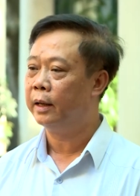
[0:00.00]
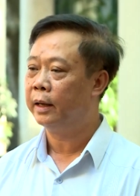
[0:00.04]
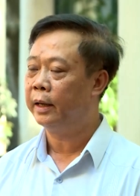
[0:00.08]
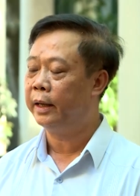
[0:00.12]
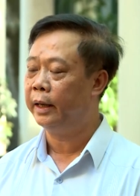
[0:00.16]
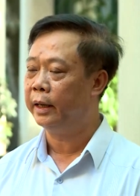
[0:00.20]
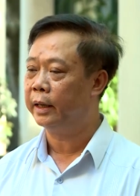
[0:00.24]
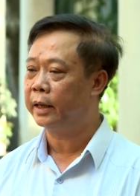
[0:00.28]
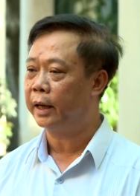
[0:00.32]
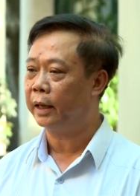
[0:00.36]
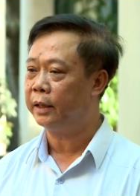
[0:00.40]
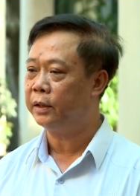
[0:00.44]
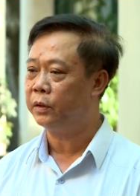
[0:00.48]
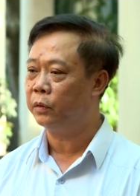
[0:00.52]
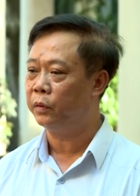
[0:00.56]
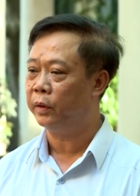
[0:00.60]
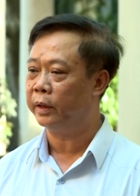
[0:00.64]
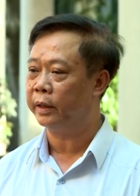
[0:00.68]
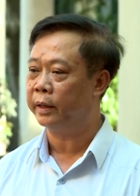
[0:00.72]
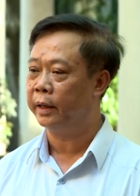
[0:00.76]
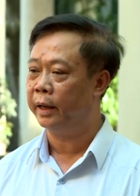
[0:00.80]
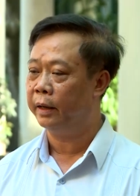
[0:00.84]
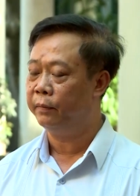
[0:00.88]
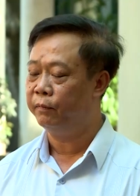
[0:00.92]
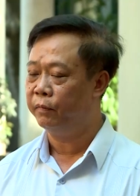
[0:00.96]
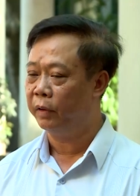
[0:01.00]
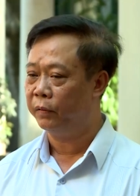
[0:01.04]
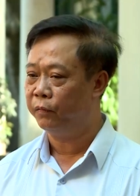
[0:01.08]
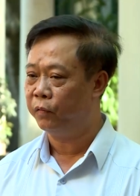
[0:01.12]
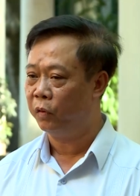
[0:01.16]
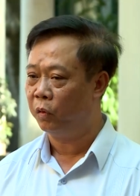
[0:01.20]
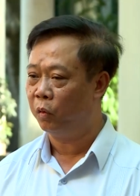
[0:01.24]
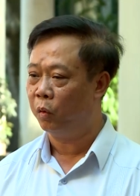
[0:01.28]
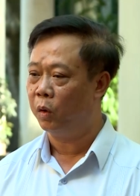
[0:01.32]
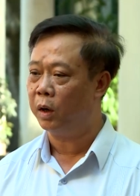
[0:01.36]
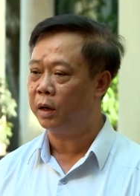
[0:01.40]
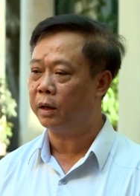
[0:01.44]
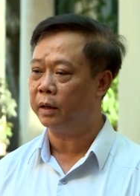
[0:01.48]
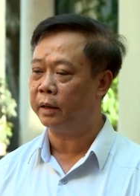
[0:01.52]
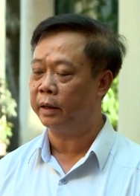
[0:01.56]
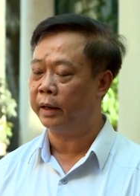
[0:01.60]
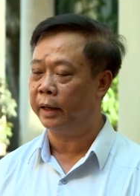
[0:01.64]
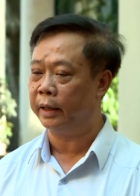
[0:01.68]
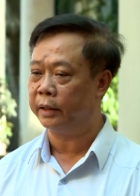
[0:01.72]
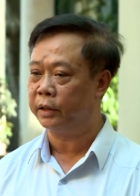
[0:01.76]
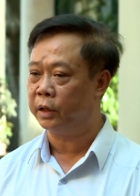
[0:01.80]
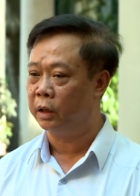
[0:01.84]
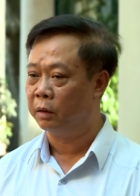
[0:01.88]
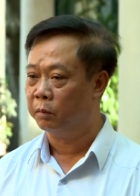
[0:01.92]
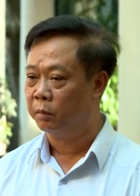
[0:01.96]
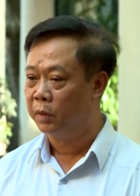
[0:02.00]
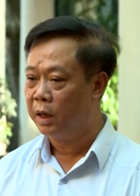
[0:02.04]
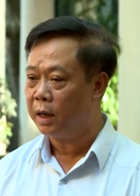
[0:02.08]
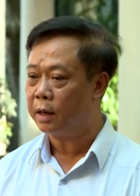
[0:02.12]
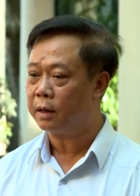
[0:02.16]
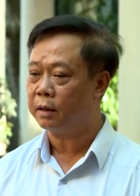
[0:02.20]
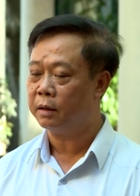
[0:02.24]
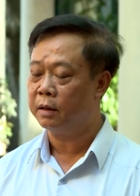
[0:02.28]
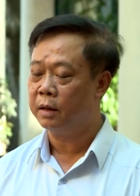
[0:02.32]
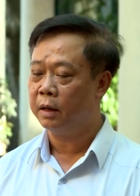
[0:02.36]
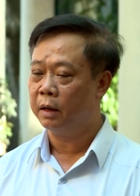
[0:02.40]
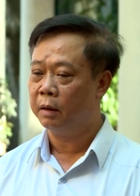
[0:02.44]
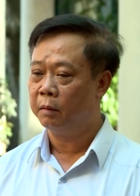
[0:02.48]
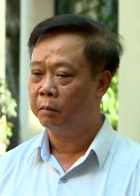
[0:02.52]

khi khách du lịch đến với Phú Quốc để từng bước